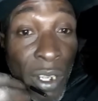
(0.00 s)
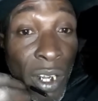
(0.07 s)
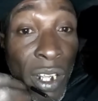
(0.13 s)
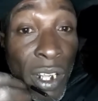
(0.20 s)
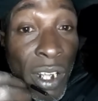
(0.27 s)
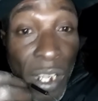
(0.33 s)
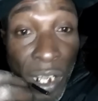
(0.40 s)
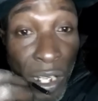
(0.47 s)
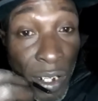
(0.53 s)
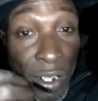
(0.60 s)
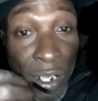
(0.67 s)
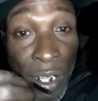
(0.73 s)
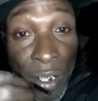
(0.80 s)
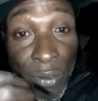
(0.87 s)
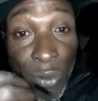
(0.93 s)

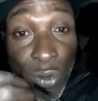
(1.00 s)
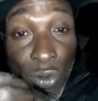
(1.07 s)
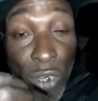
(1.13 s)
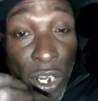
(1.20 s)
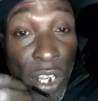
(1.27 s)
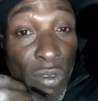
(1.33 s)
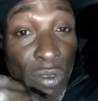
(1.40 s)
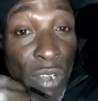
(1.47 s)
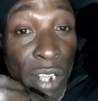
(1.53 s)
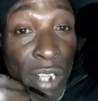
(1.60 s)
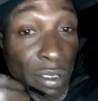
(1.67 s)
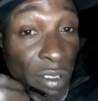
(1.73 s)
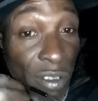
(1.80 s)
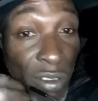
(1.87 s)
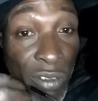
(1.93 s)
riqueza, buena
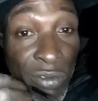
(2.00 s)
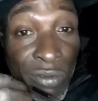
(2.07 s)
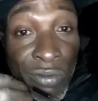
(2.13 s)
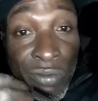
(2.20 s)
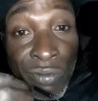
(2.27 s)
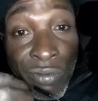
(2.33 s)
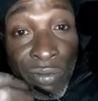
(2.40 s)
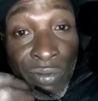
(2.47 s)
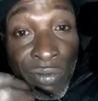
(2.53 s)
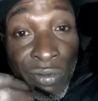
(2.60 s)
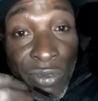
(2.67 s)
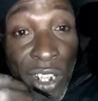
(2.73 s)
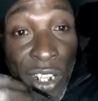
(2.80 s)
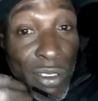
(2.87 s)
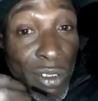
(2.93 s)
educación,
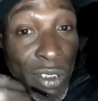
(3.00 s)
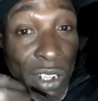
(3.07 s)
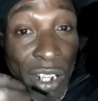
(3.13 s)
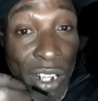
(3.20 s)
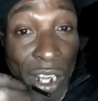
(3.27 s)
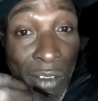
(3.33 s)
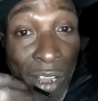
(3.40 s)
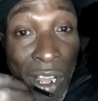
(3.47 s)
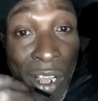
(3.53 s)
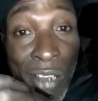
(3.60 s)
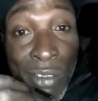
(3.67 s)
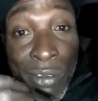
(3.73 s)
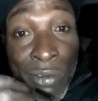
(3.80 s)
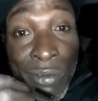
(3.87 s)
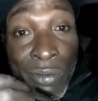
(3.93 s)
centro de
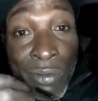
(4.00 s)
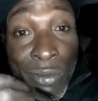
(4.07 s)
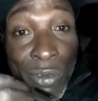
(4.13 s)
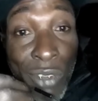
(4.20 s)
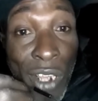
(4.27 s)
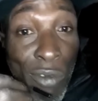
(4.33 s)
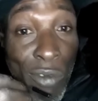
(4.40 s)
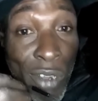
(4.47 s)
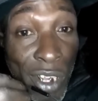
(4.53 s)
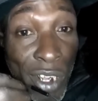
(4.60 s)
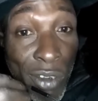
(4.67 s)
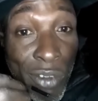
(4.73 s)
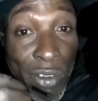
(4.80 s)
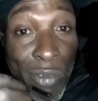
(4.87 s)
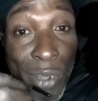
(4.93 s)
trabajo, una buena
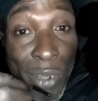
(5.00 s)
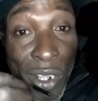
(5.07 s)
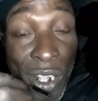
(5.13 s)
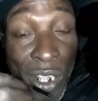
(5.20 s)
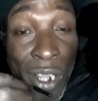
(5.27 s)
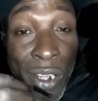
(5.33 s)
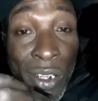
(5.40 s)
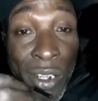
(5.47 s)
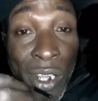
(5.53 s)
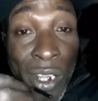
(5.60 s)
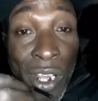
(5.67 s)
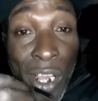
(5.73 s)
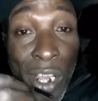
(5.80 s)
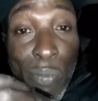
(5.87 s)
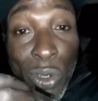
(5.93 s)
economía,
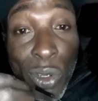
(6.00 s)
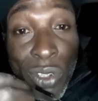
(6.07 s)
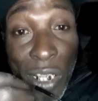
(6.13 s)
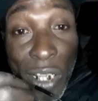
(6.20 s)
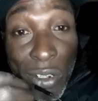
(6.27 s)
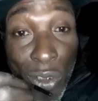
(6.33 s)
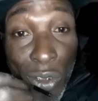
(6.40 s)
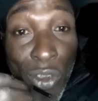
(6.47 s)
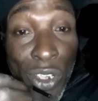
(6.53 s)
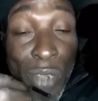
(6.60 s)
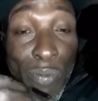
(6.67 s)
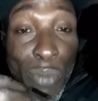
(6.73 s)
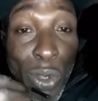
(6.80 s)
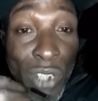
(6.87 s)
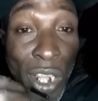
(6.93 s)
exportación,
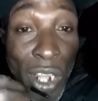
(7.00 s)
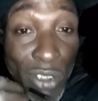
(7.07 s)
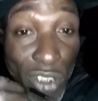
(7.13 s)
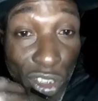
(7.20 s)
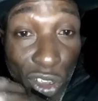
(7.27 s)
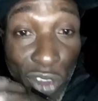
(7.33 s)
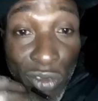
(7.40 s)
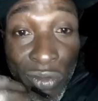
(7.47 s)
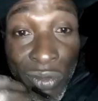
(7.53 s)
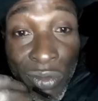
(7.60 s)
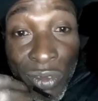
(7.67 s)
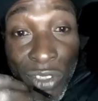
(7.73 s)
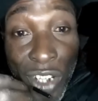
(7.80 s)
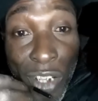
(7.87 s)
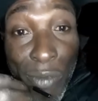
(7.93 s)
importación,
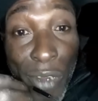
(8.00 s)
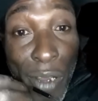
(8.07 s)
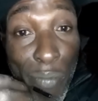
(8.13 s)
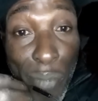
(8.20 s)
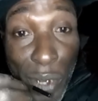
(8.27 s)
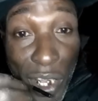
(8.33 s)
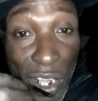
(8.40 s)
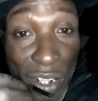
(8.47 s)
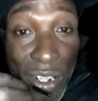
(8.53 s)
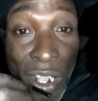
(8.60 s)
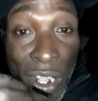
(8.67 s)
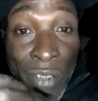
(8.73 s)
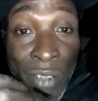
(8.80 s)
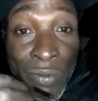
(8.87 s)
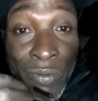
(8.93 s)
libre
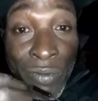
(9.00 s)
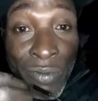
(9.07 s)
empresa,